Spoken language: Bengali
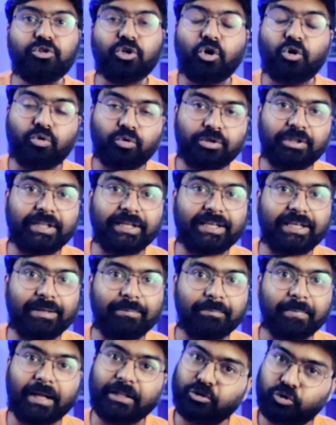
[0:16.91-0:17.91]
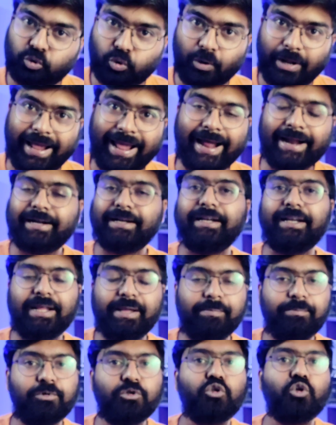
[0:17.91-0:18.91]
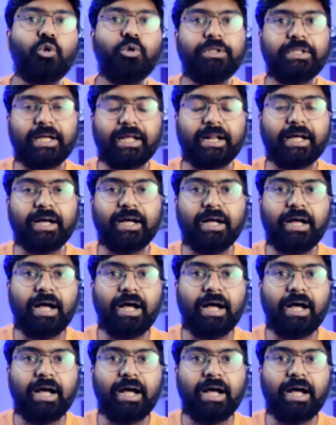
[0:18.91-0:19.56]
তখন দেখি মাত্র একটা এপিসোড তারা